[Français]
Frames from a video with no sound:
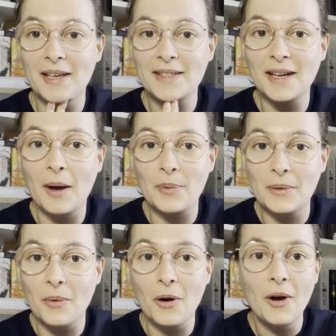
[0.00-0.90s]
assez
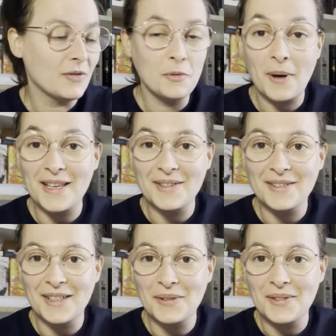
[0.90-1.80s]
rapidement. Je vais vous
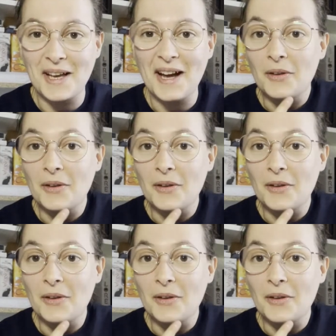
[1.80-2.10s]
présenter tout ça.